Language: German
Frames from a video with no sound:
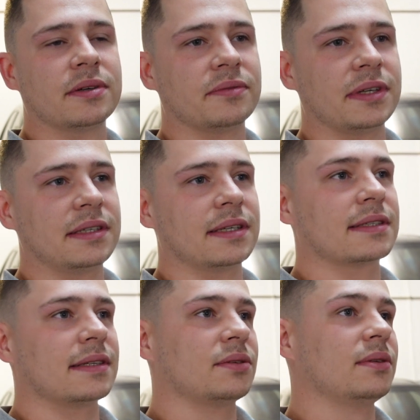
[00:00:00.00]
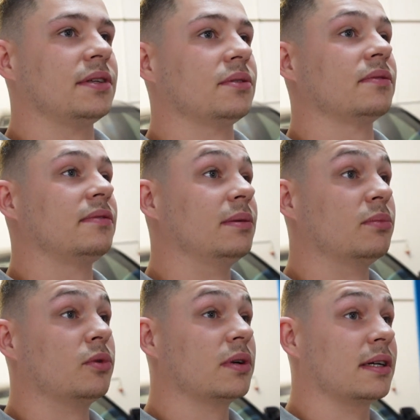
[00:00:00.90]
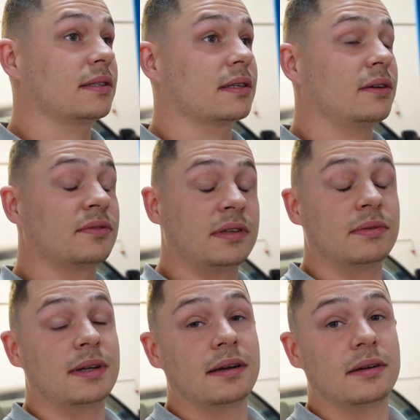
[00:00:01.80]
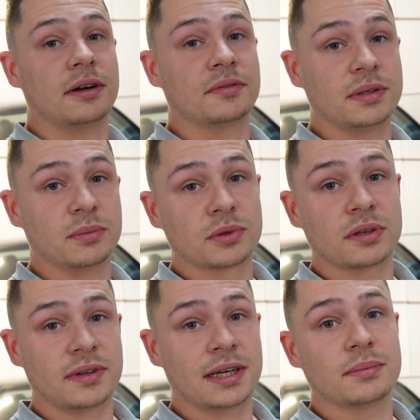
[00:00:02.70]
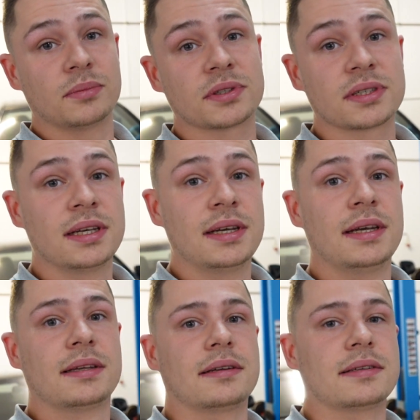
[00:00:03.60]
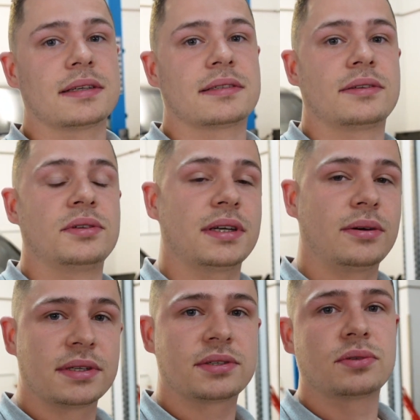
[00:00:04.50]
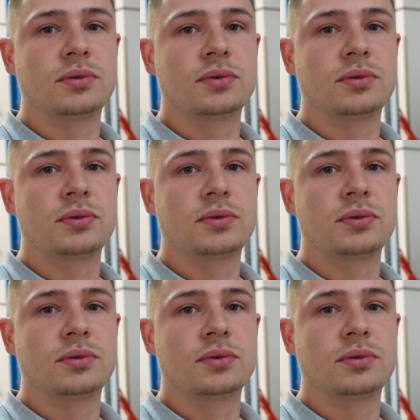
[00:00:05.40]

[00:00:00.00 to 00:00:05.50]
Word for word: Und wenn ich jetzt natürlich irgendwie einen Monat auf den, auf den Motor warten muss, dann ist das natürlich auch nicht so